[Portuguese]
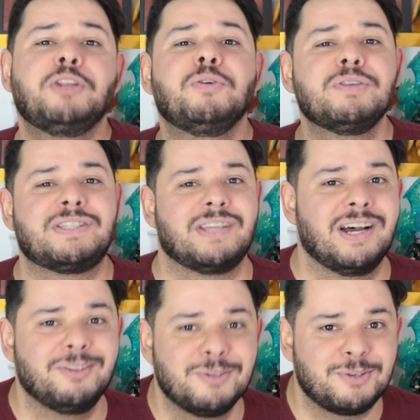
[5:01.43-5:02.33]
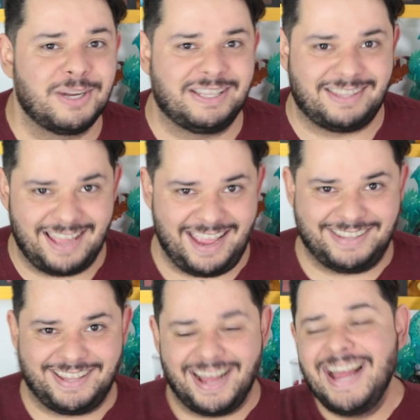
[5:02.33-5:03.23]
dos anos
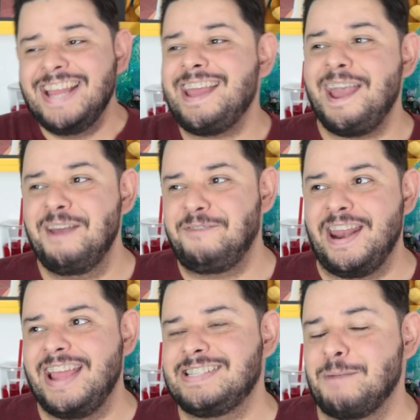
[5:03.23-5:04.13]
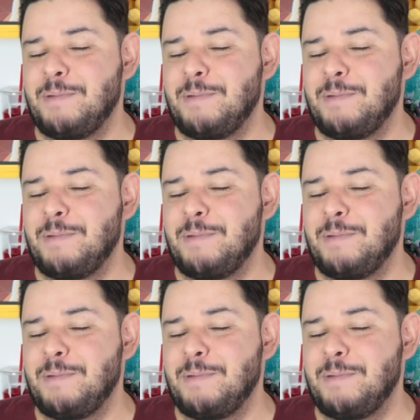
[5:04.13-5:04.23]
80, e é referência